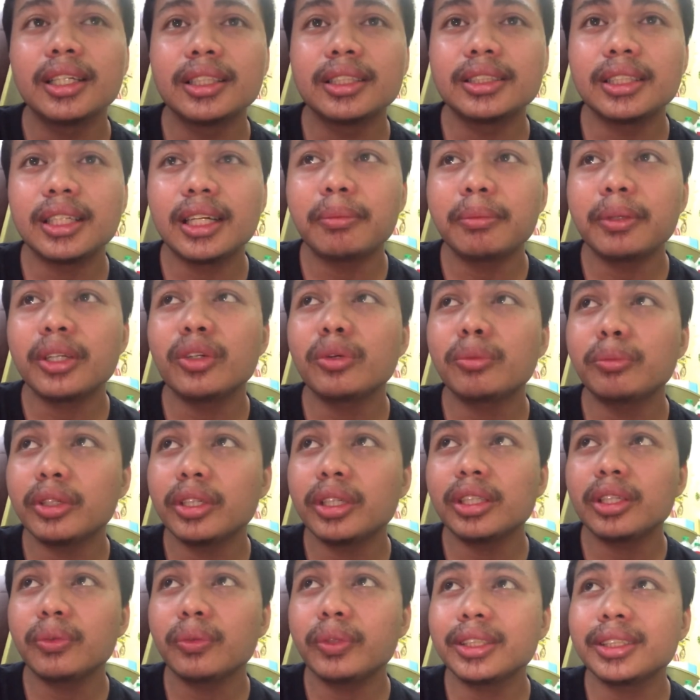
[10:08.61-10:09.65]
sa aming
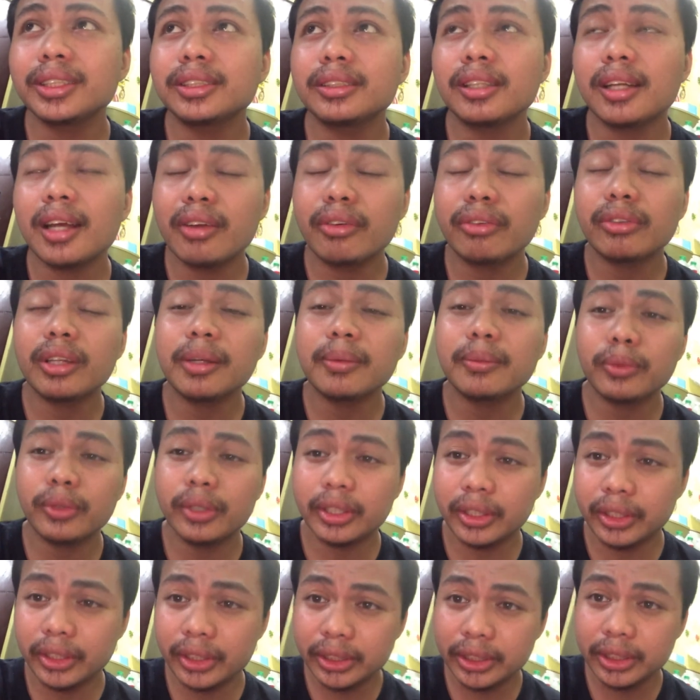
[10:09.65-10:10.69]
community which is Lifetime
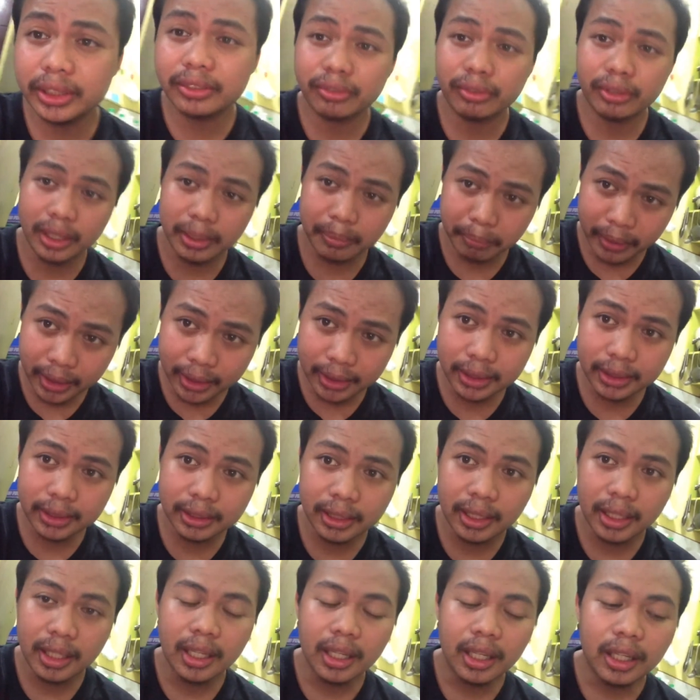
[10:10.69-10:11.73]
Winners Philippines.